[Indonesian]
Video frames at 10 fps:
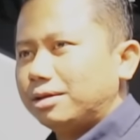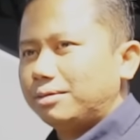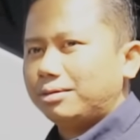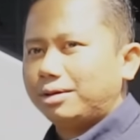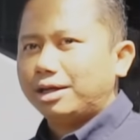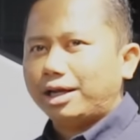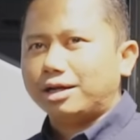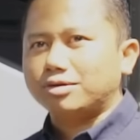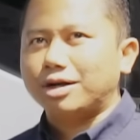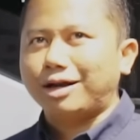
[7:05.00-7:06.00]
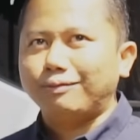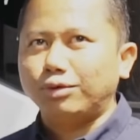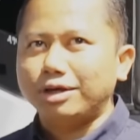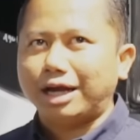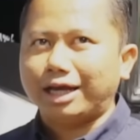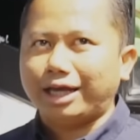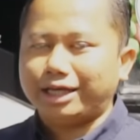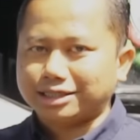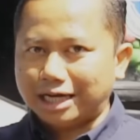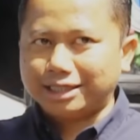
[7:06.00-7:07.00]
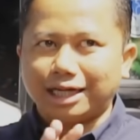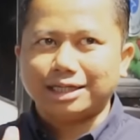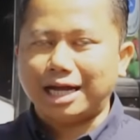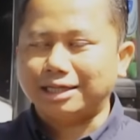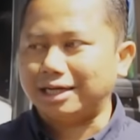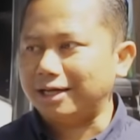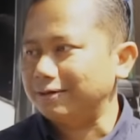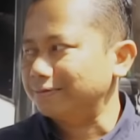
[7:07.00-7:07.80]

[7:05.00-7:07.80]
Teman-teman R260 yang XJD kan nggak ada.